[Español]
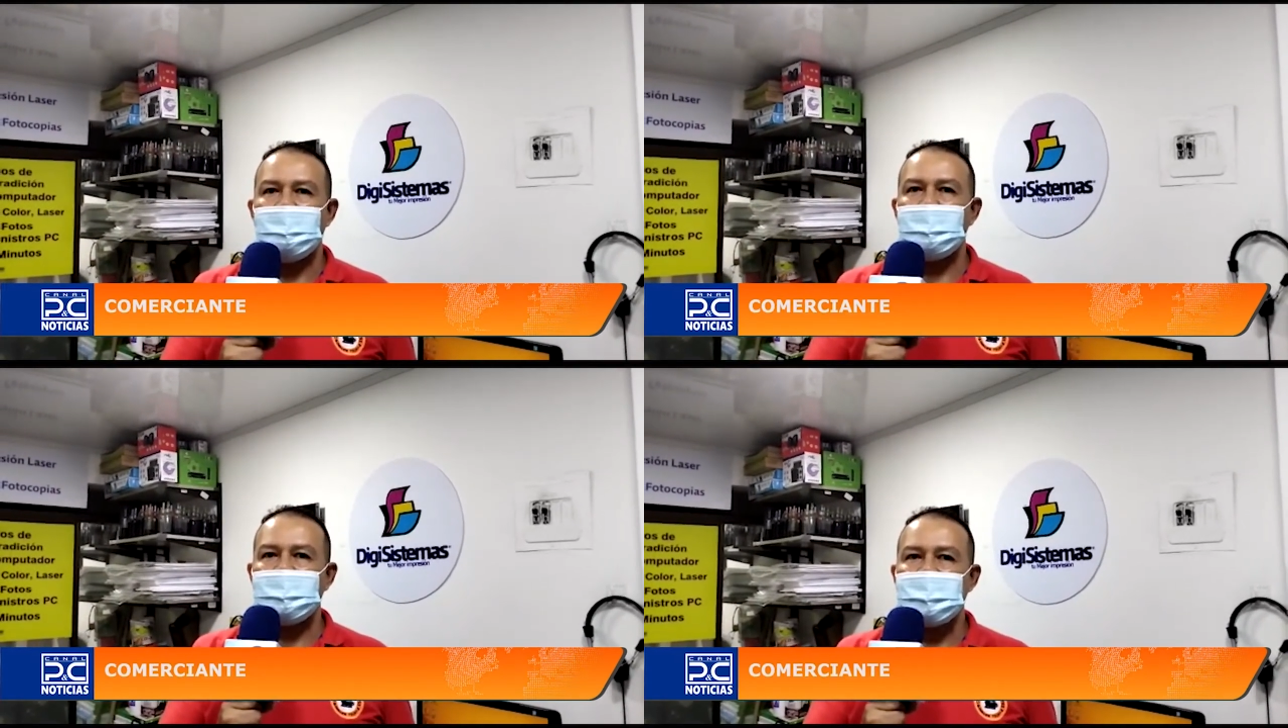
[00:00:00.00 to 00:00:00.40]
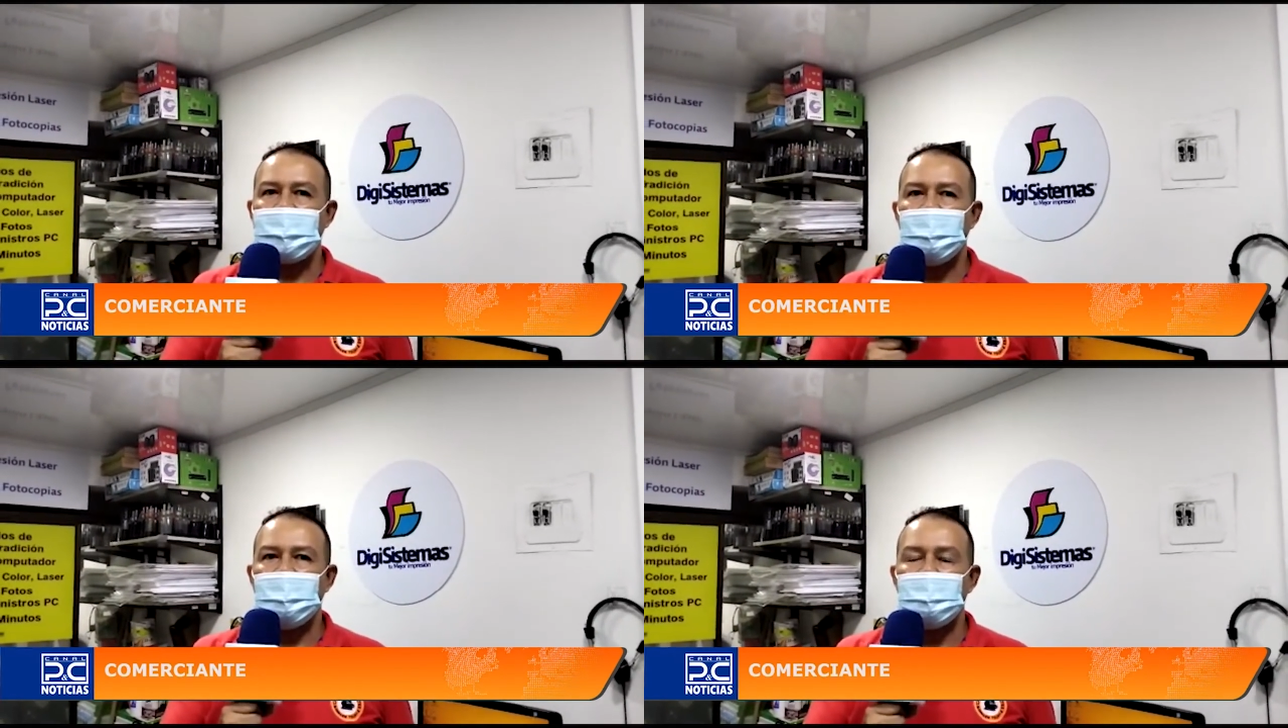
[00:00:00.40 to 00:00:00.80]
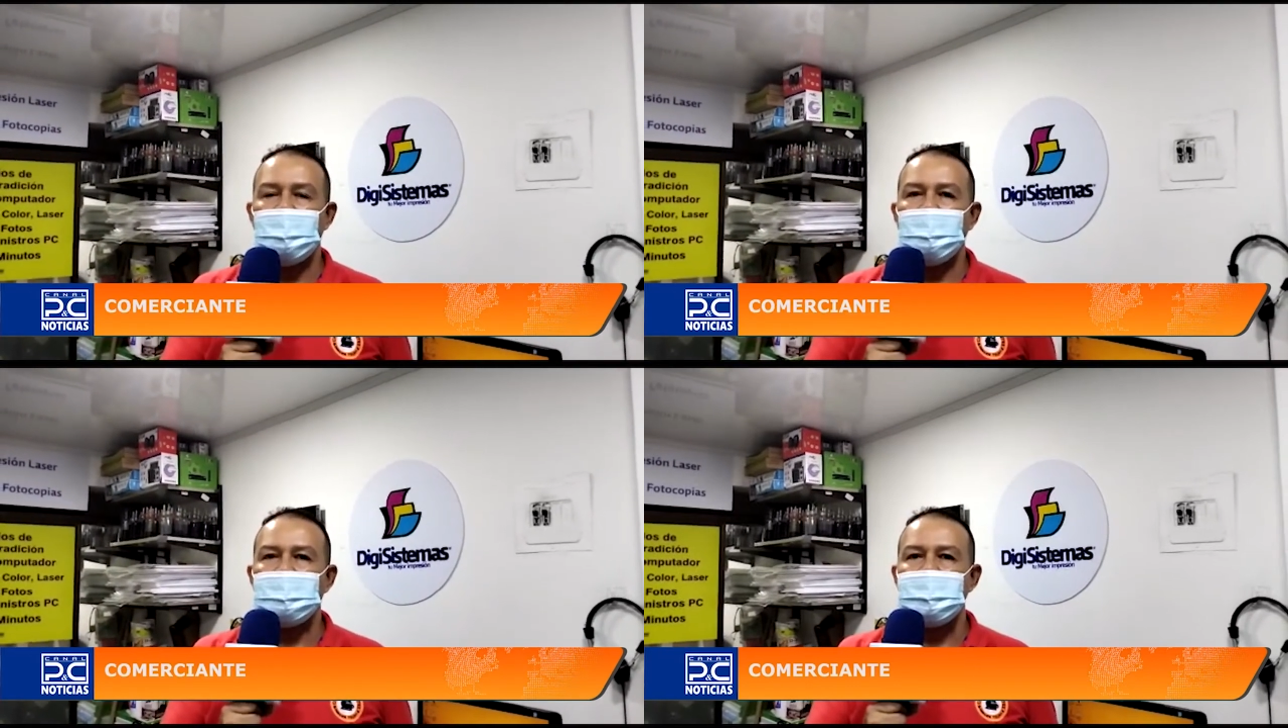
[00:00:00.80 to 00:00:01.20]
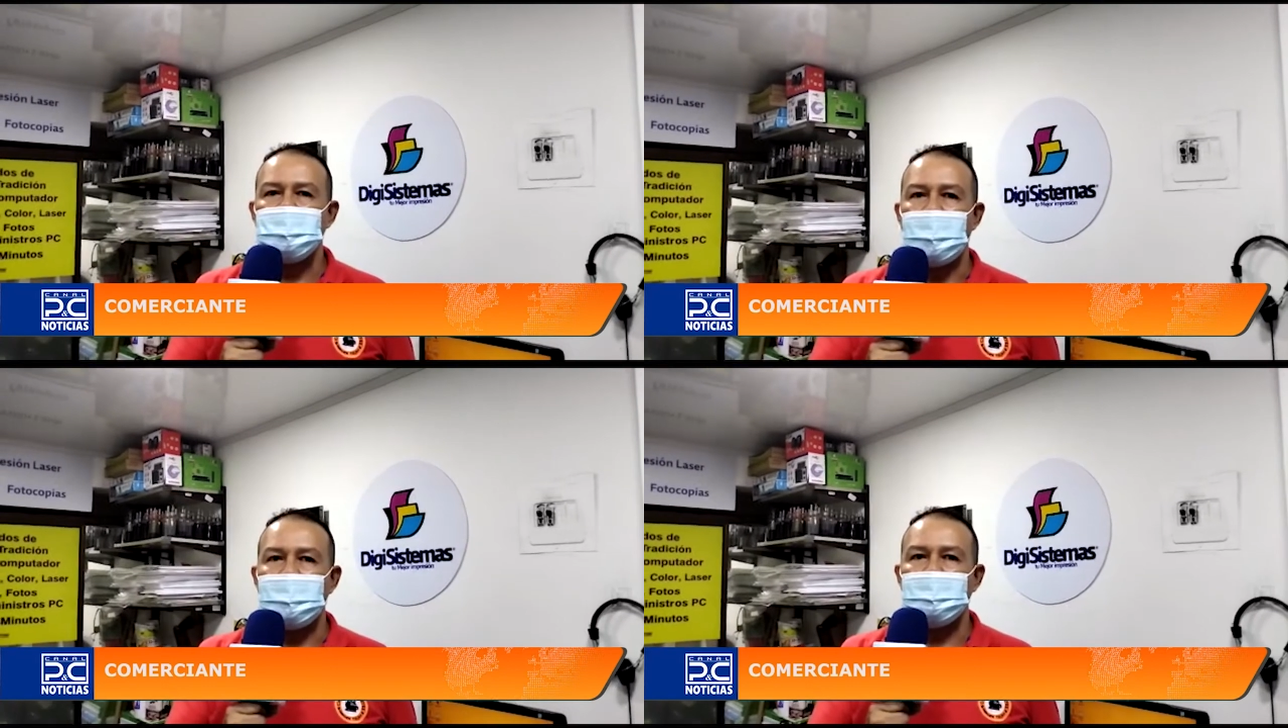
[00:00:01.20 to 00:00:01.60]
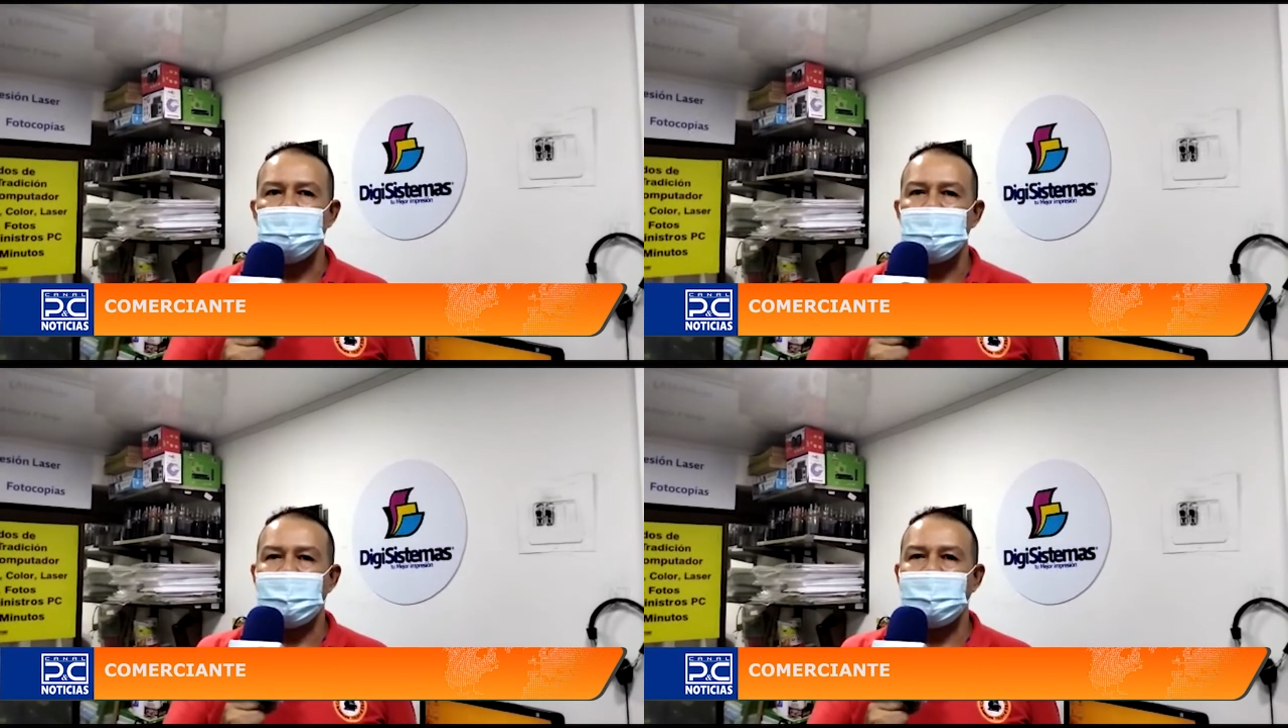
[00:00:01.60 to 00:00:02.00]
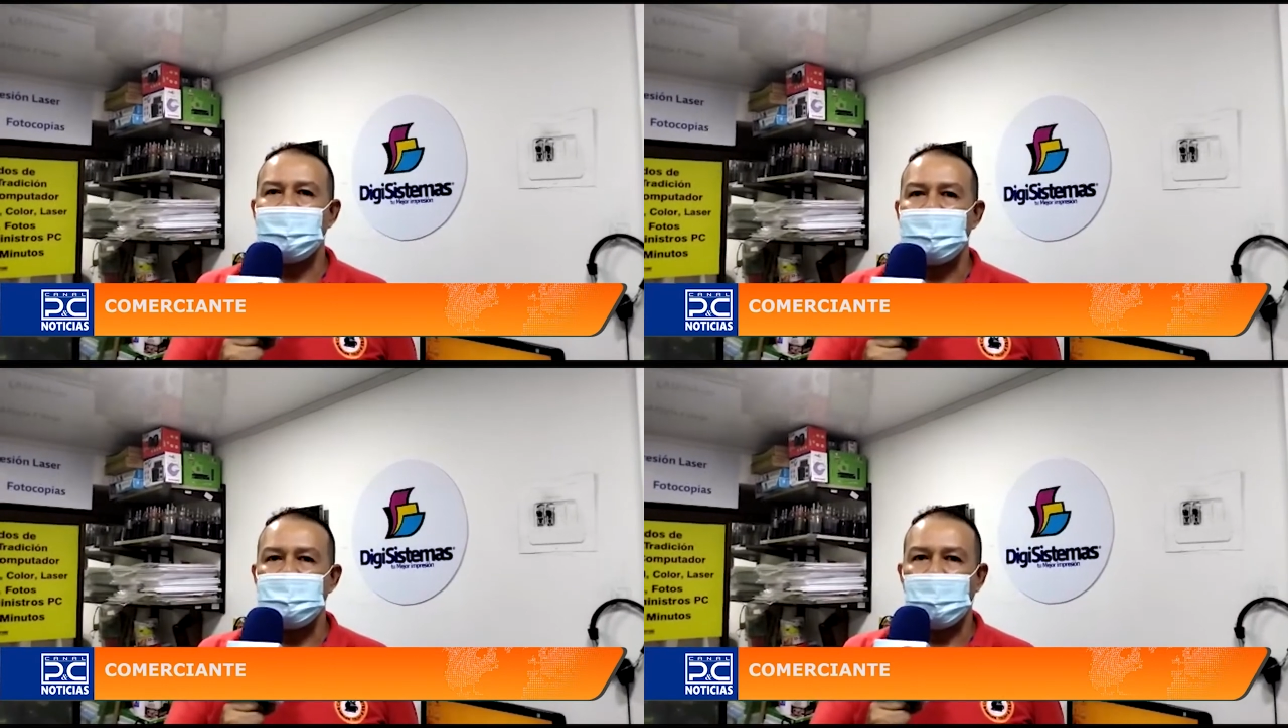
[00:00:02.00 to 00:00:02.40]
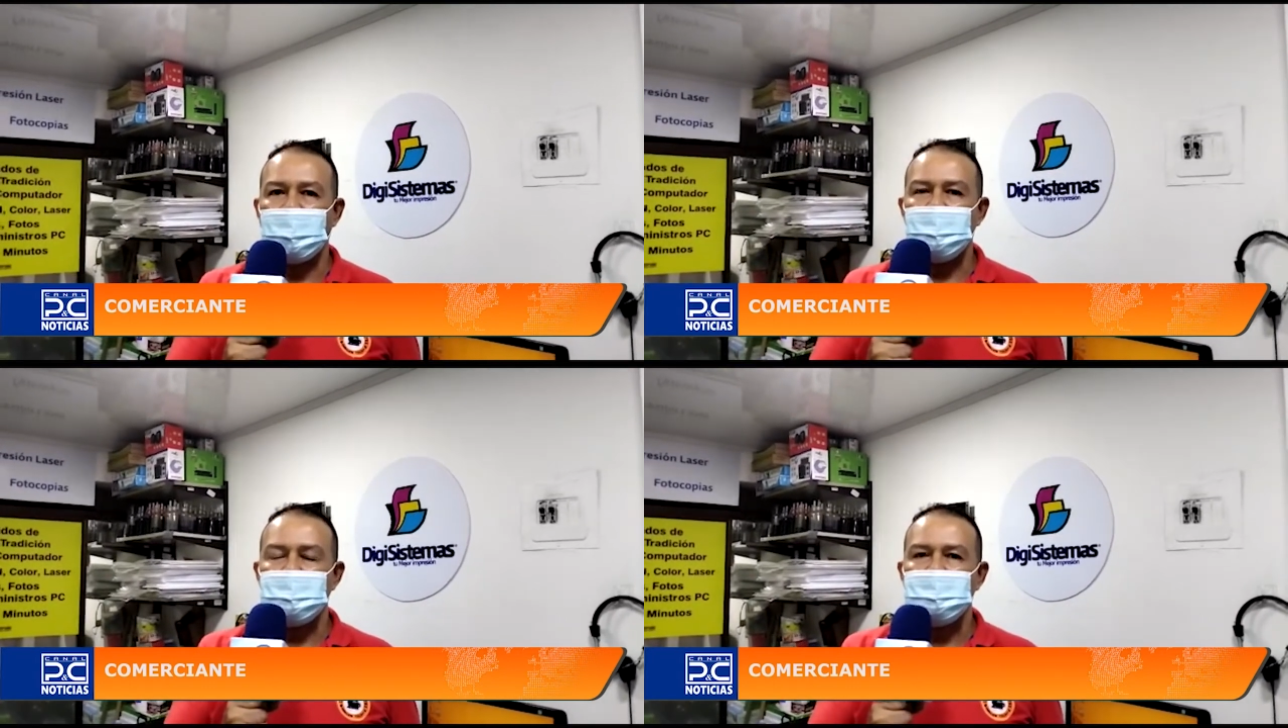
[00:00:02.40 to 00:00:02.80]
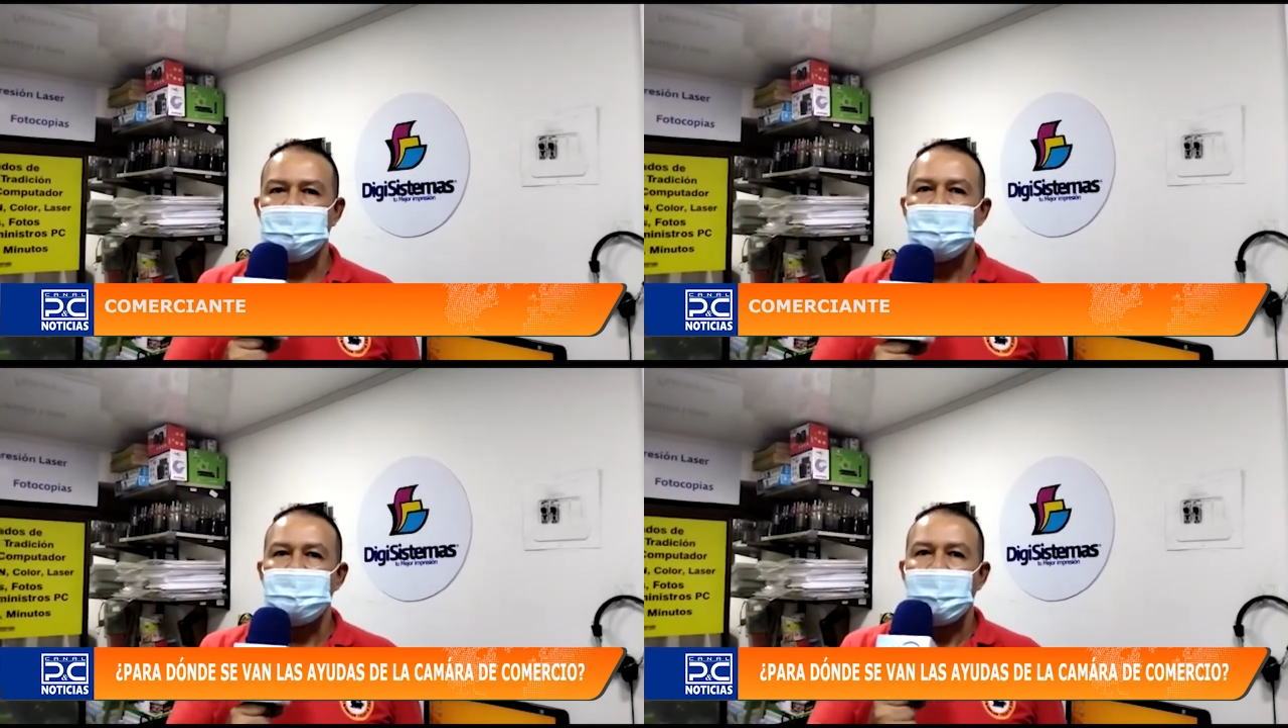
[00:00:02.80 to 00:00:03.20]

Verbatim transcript: han prestado unos descuentos irrisorios